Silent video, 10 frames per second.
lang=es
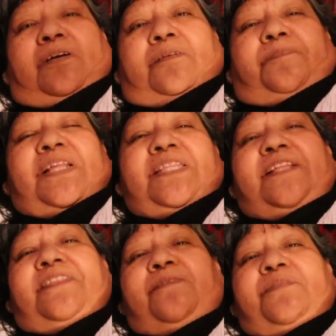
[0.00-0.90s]
al,
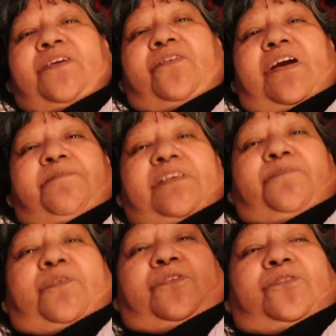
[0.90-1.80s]
pendiente mío, y a mi
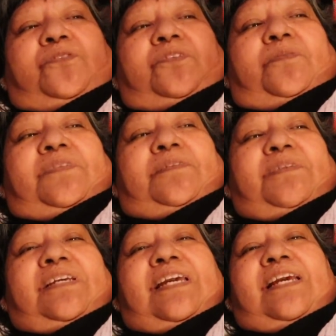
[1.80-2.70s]
esposo también,
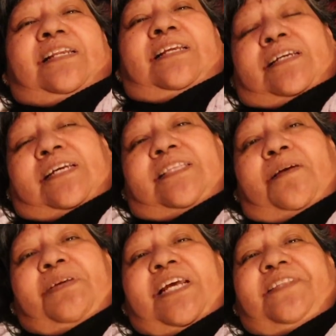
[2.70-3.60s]
Miguel, que también ha ah.